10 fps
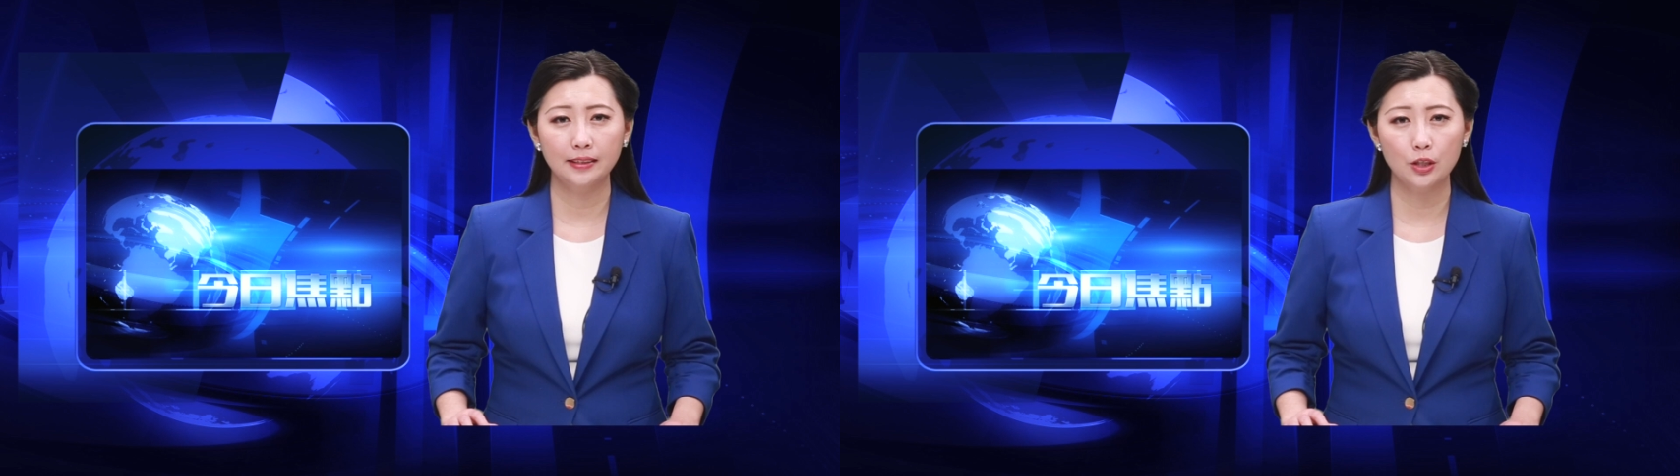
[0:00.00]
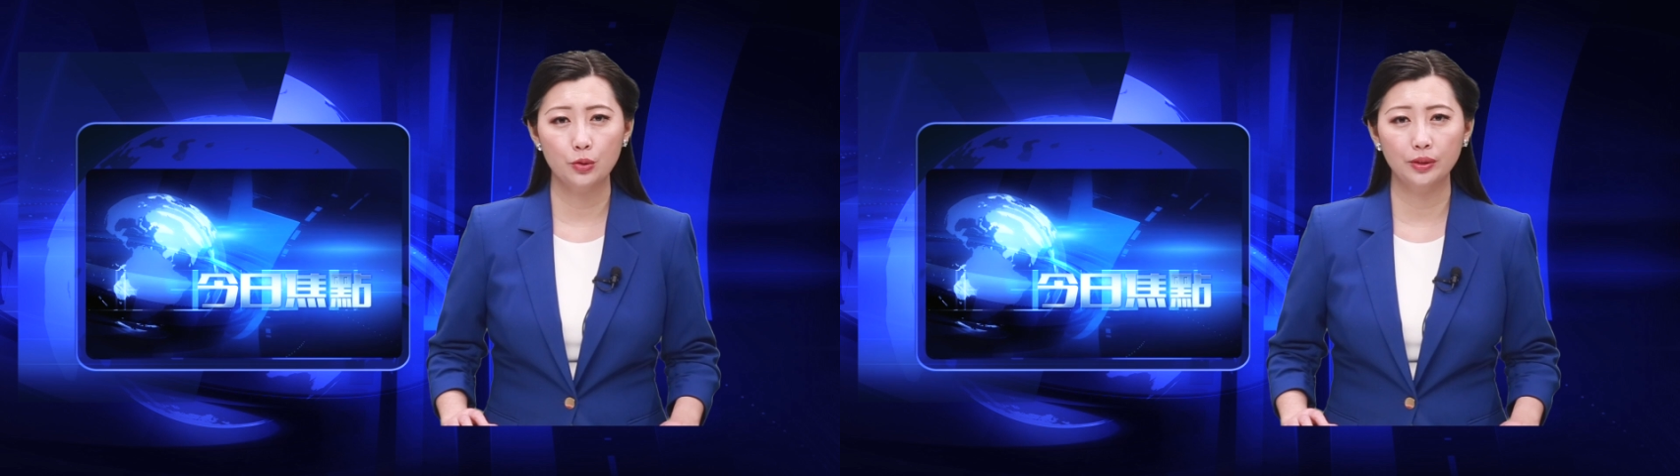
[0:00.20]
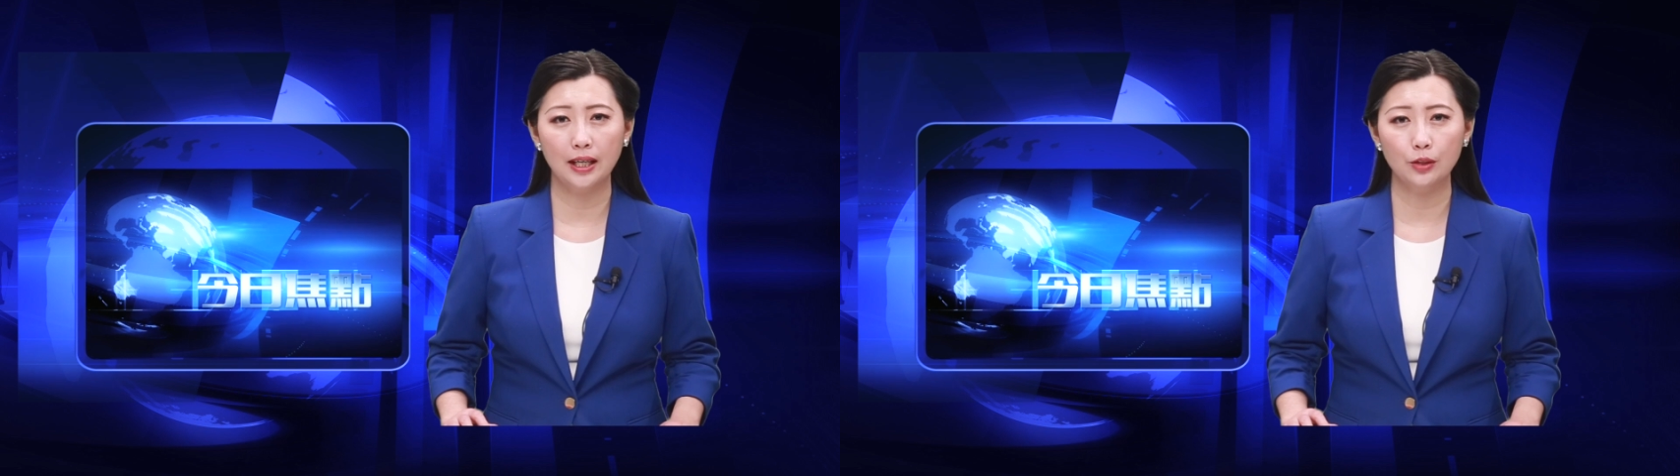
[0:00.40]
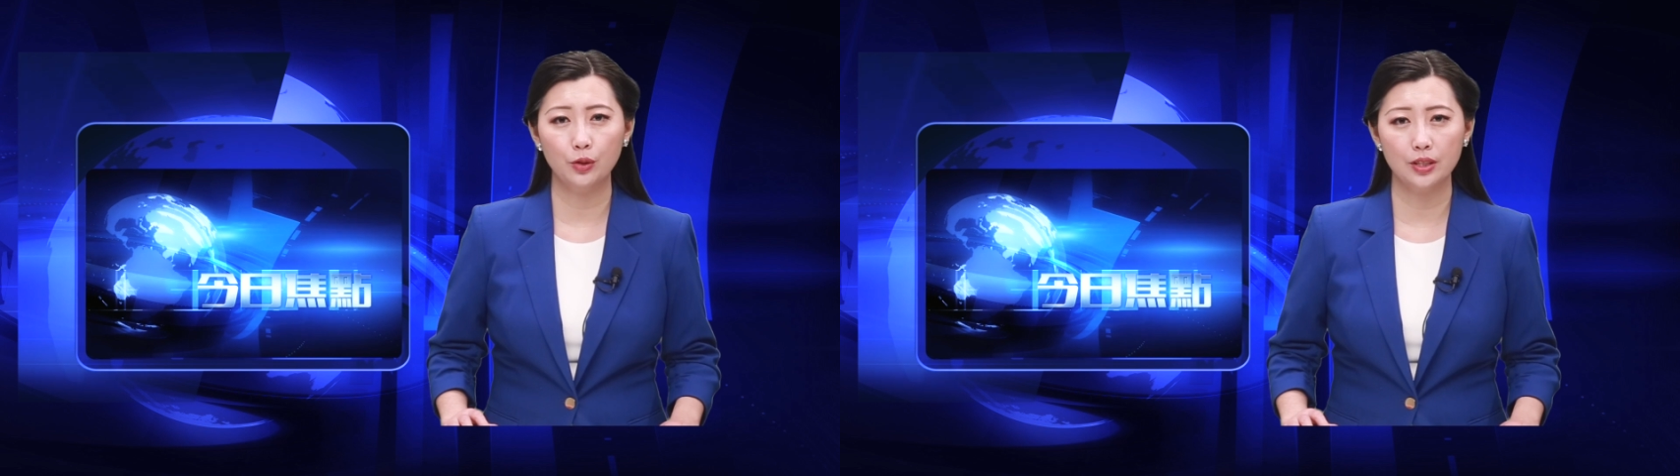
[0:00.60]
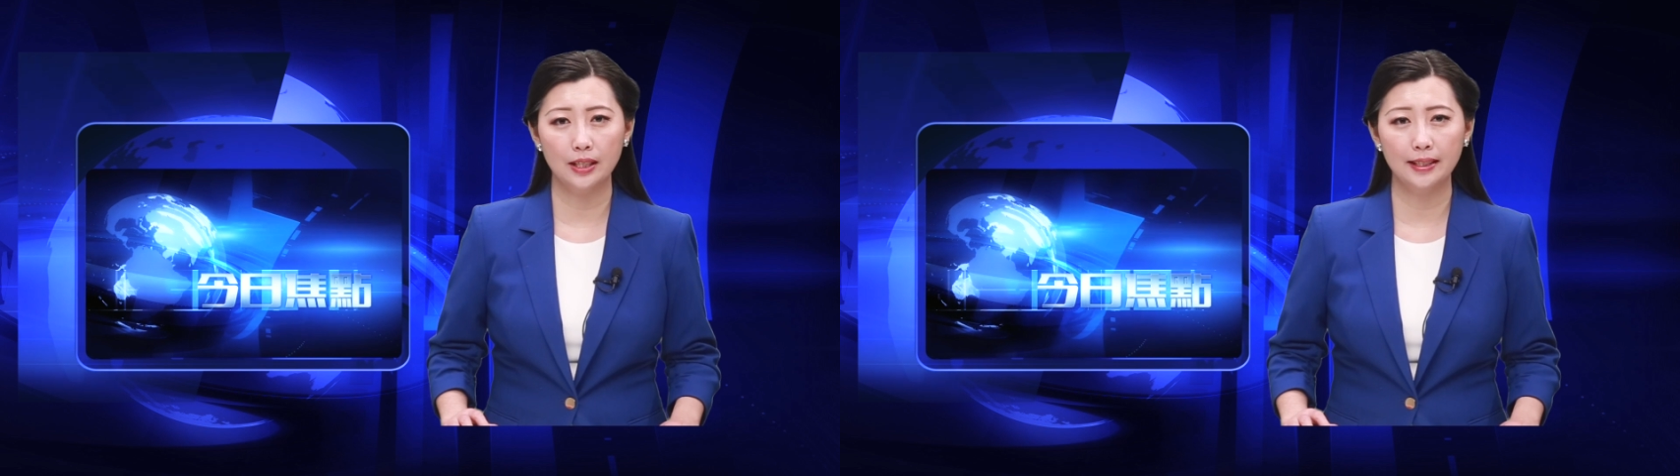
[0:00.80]
现出的
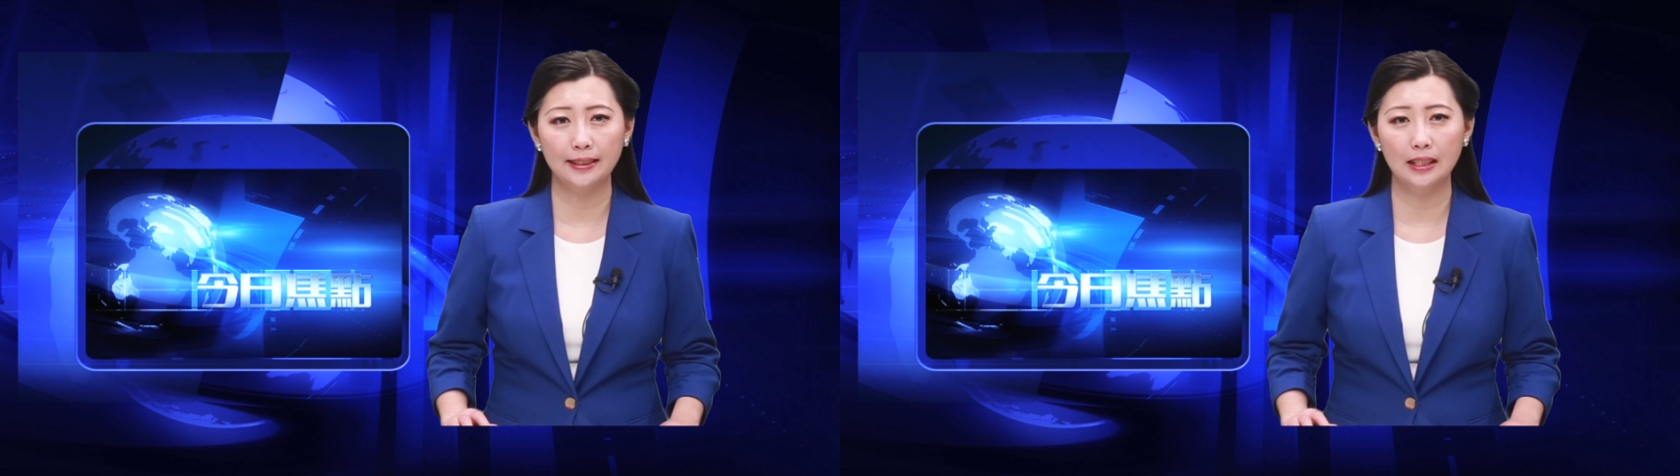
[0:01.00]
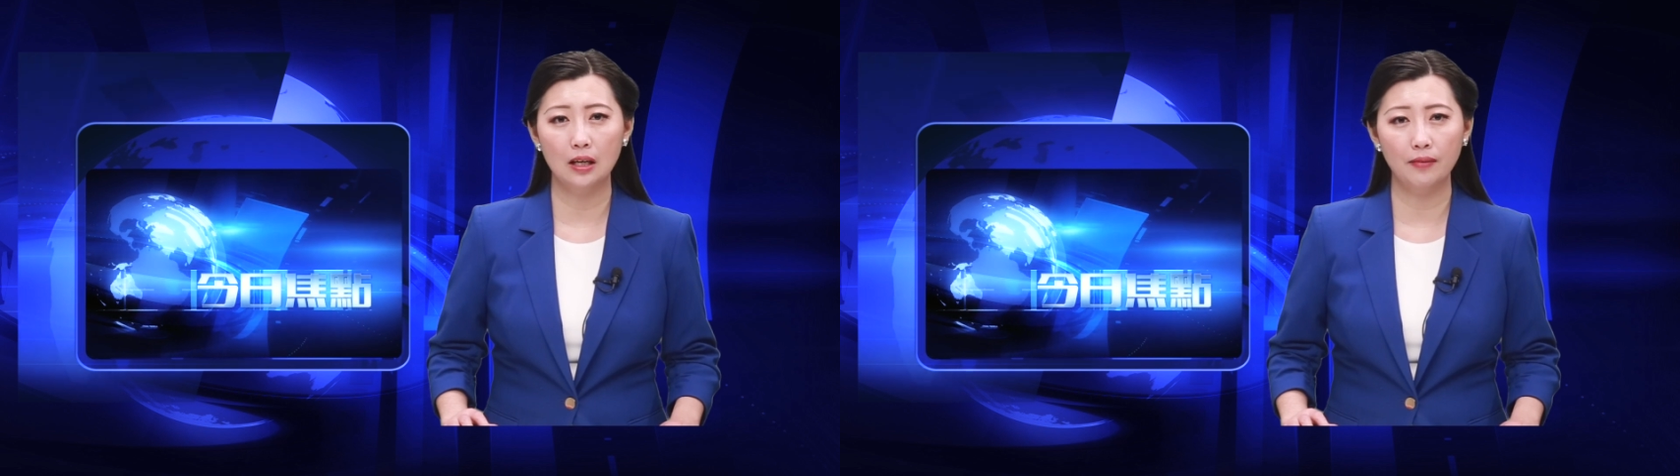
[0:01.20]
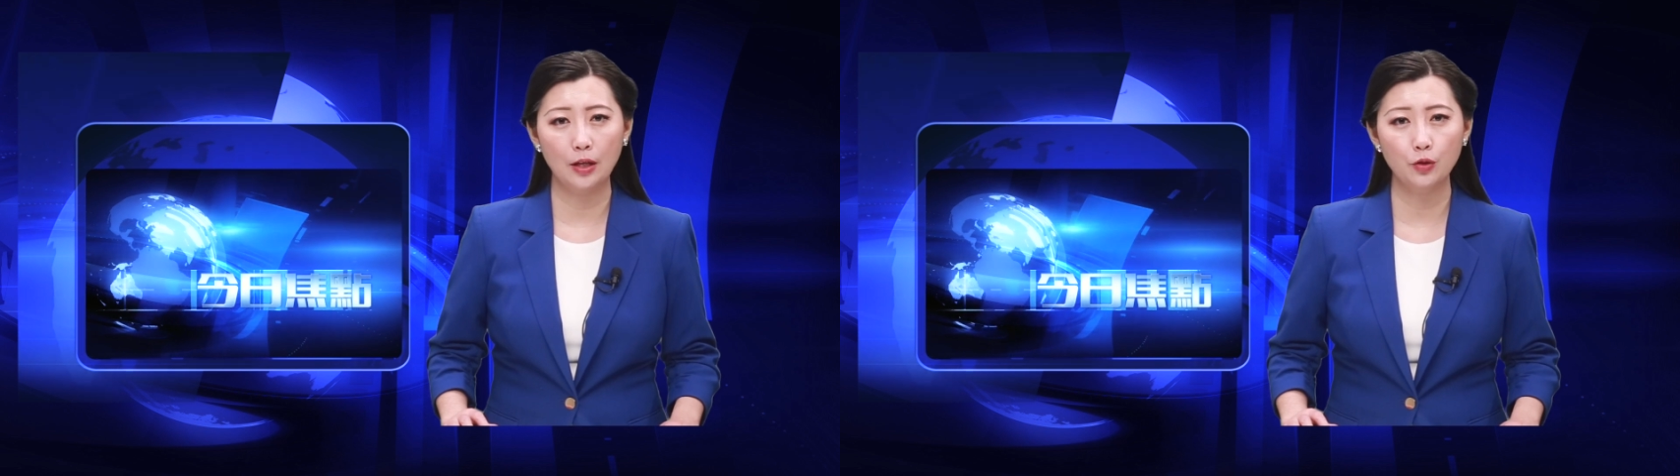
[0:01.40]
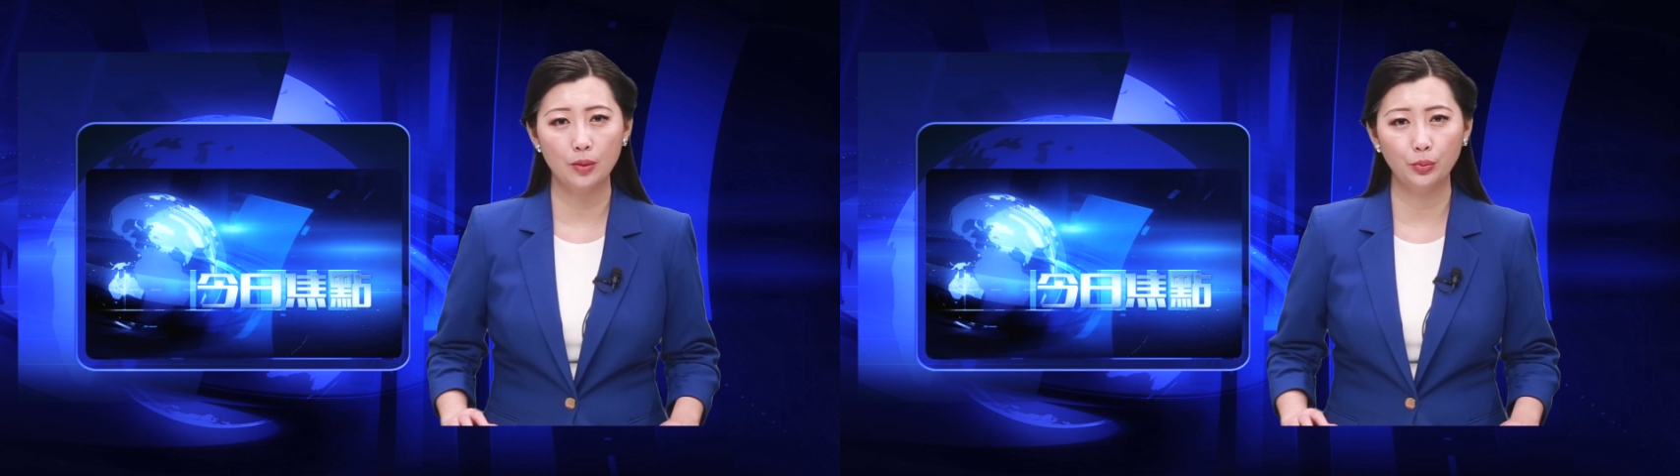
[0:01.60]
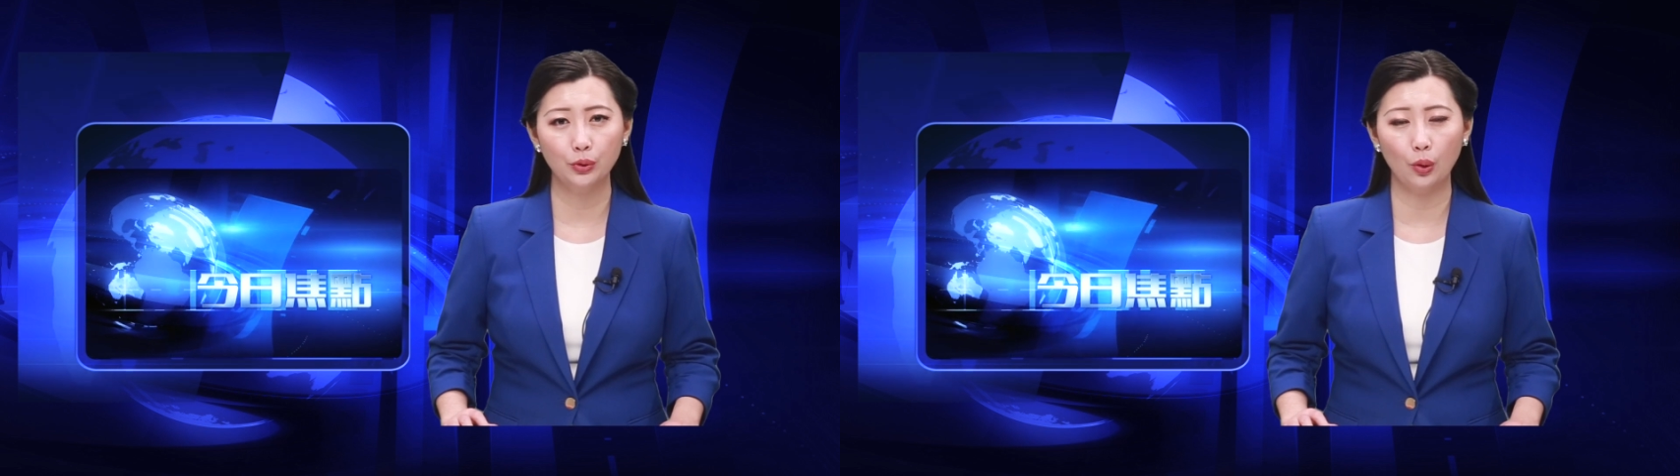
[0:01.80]
却是另一个完
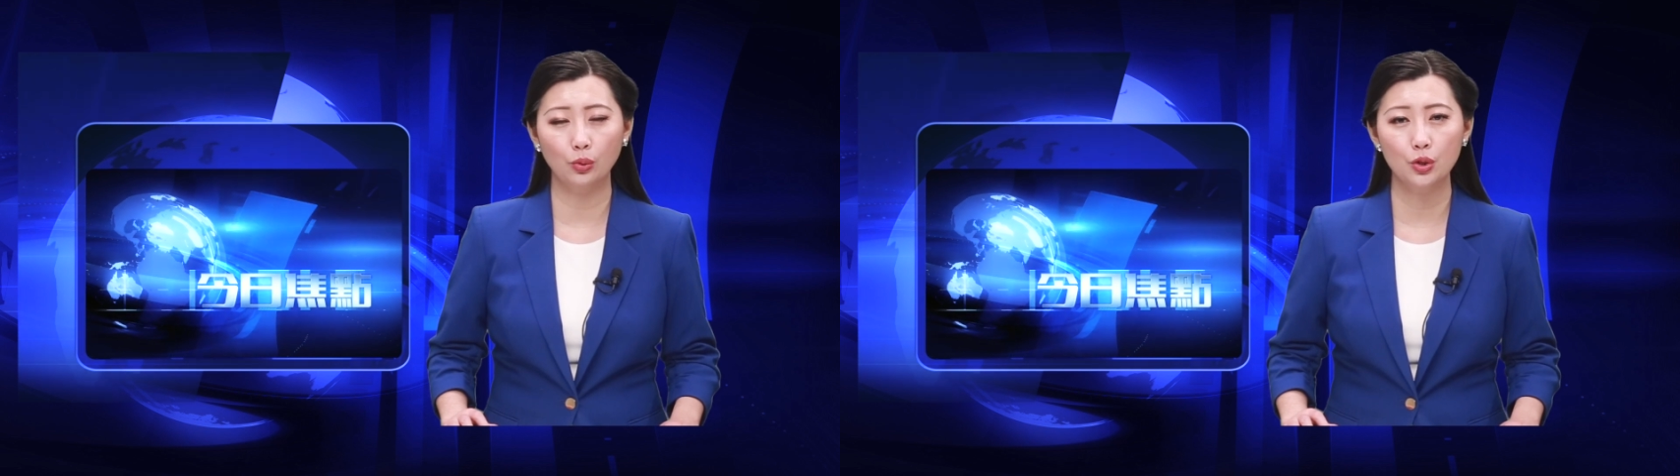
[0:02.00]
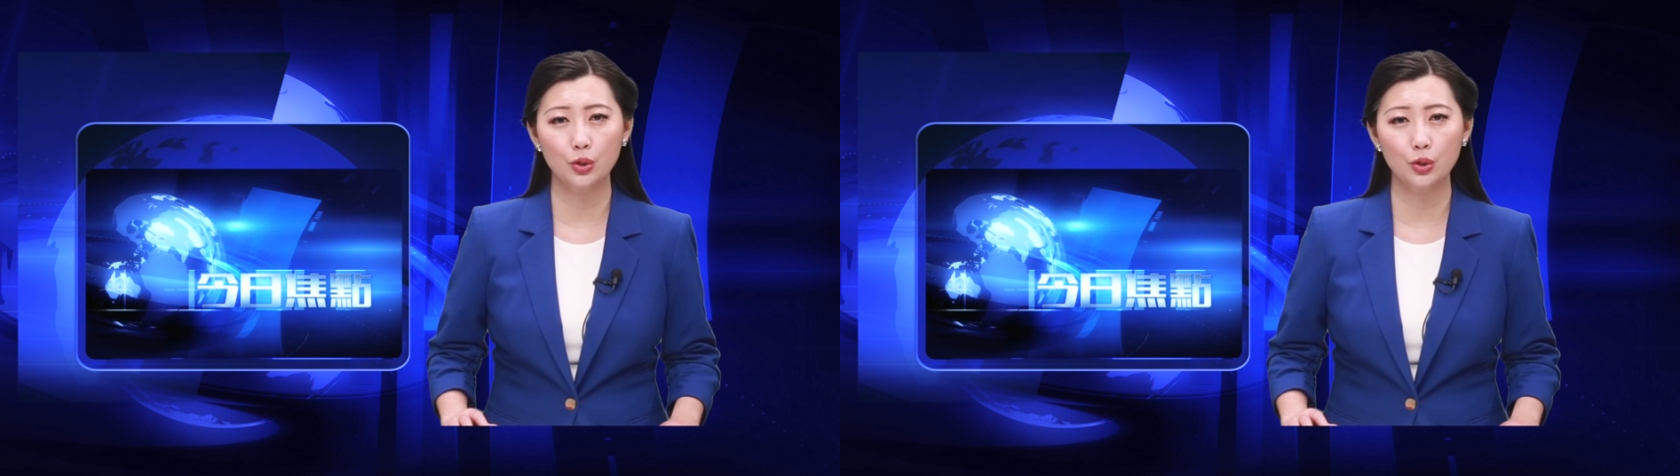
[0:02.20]
全不同、